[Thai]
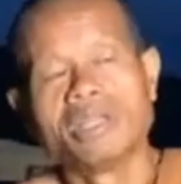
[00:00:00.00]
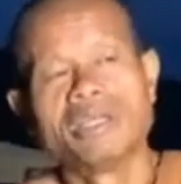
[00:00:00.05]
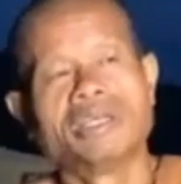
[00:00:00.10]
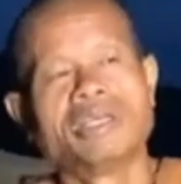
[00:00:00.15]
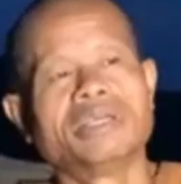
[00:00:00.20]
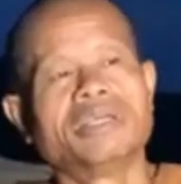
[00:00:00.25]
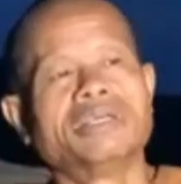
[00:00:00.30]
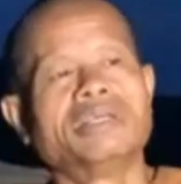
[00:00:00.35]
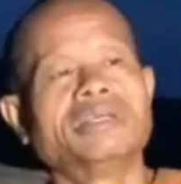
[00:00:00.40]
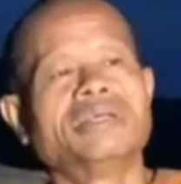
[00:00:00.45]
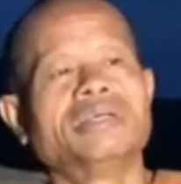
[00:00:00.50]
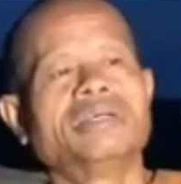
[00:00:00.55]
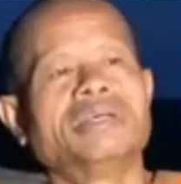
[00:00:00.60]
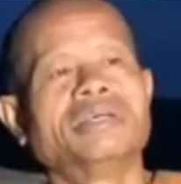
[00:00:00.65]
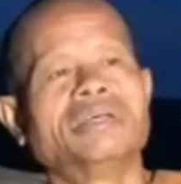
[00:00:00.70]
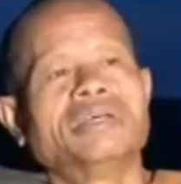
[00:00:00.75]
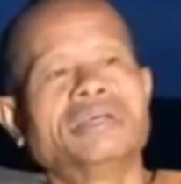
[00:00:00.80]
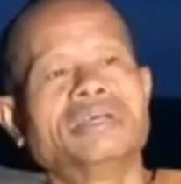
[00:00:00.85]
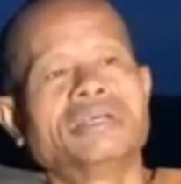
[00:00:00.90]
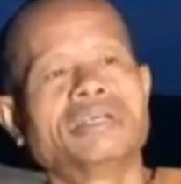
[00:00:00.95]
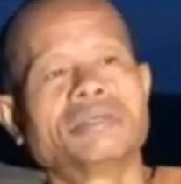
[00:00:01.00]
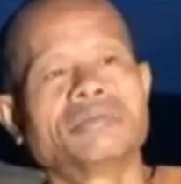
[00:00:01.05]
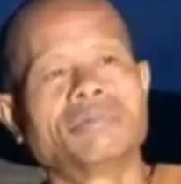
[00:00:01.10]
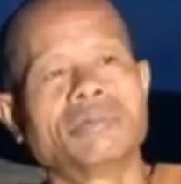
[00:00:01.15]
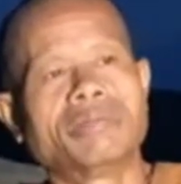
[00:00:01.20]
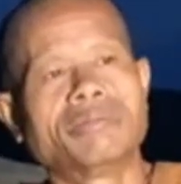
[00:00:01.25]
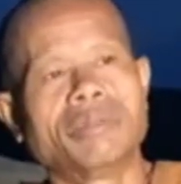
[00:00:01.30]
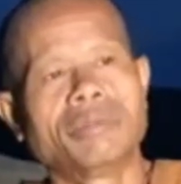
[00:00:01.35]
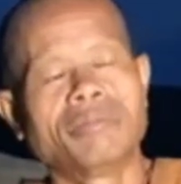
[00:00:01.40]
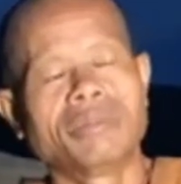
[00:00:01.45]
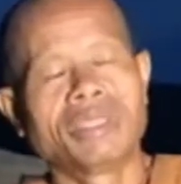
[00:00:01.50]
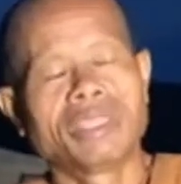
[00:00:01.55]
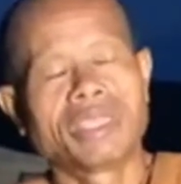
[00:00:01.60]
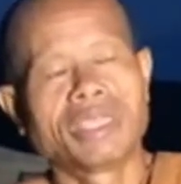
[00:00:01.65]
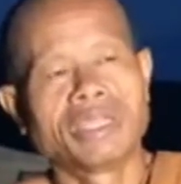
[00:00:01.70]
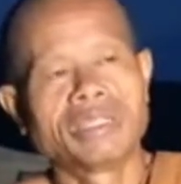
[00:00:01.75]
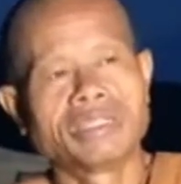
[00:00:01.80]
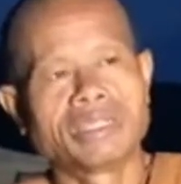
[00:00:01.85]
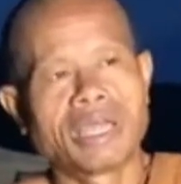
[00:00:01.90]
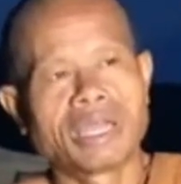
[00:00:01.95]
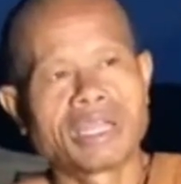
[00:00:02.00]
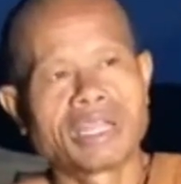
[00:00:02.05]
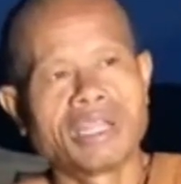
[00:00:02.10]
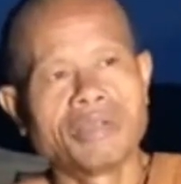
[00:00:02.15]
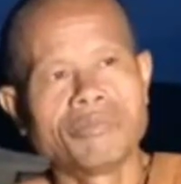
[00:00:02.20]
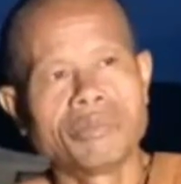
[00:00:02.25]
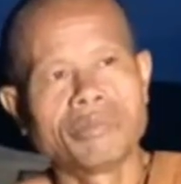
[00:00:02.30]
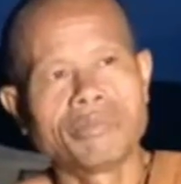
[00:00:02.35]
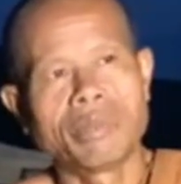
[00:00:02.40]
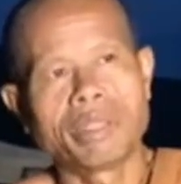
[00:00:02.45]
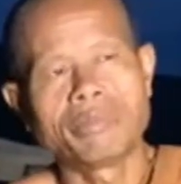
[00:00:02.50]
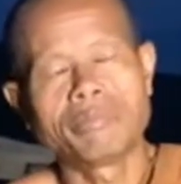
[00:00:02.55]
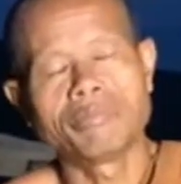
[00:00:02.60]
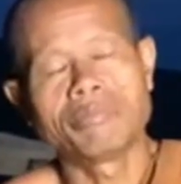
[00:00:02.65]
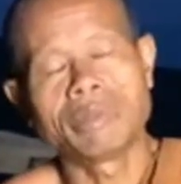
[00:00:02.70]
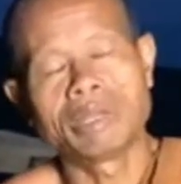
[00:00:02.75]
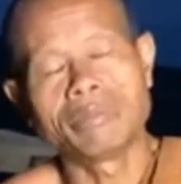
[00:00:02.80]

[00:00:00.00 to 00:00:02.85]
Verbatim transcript: รมันไม่มีแก่นสารคือมัน